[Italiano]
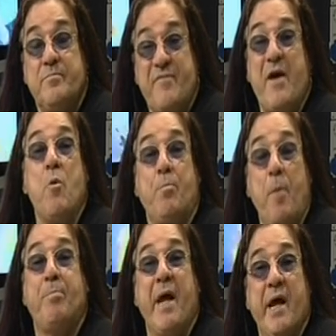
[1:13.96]
mi fai un
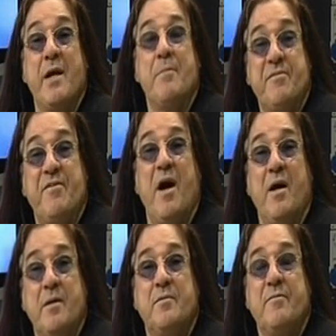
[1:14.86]
po' pena, mi
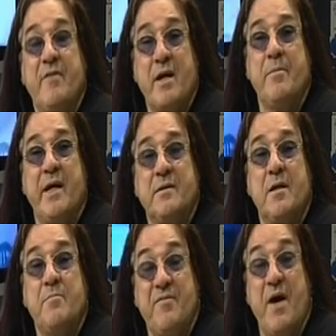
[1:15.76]
fai,
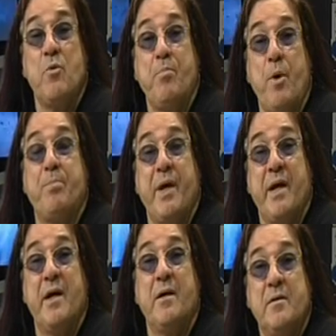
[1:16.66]
veramente, mi fai un po'
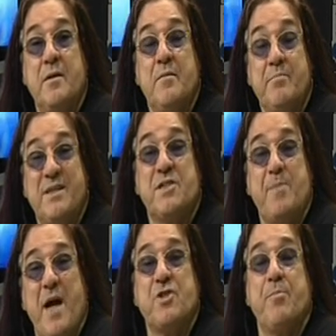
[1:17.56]
pena. Mi
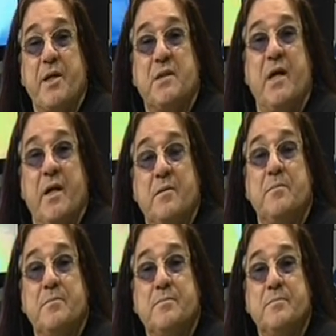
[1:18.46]
dispiace per te,
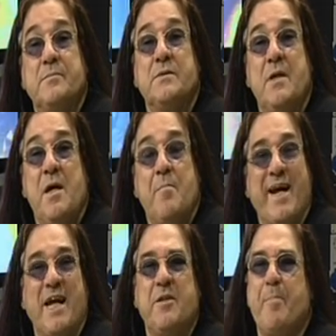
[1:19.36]

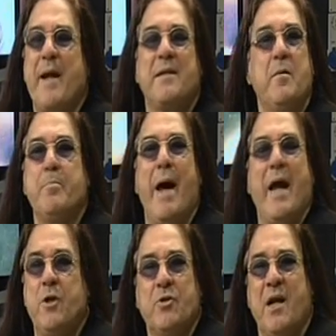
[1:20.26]
perché ti perdi il
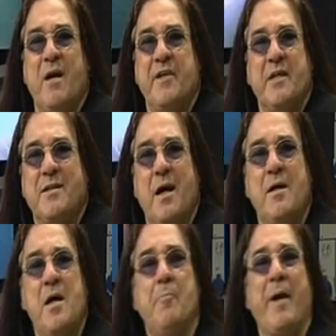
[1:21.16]
meglio della vita,
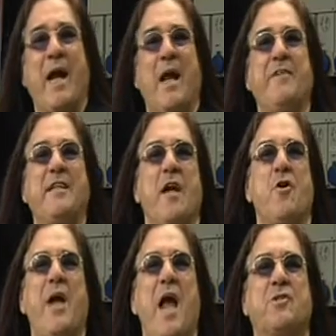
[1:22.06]
perché la vita
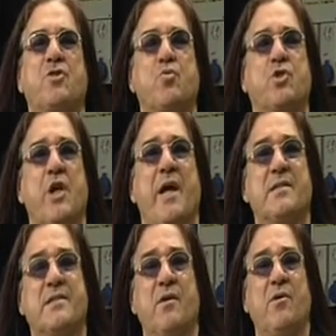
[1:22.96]
non è il
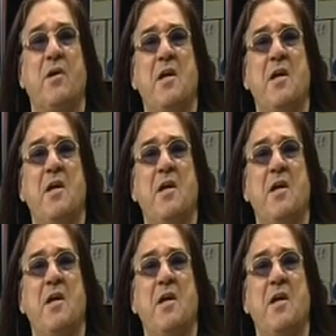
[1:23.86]
successo,